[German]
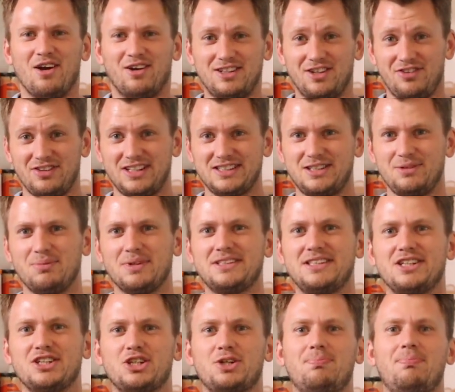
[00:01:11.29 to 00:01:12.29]
Und ich finde das immer
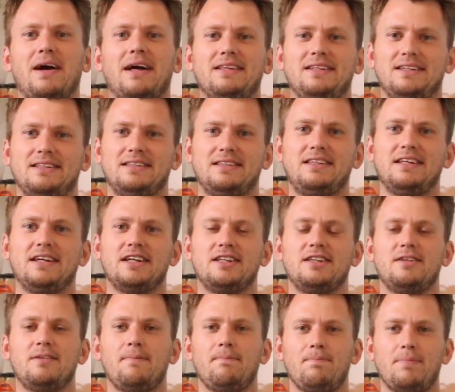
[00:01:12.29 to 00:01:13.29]
sehr spannend,
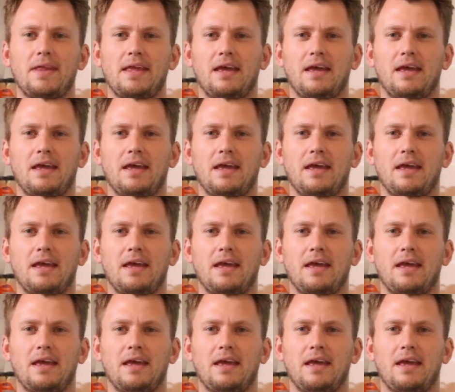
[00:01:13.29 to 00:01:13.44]
denn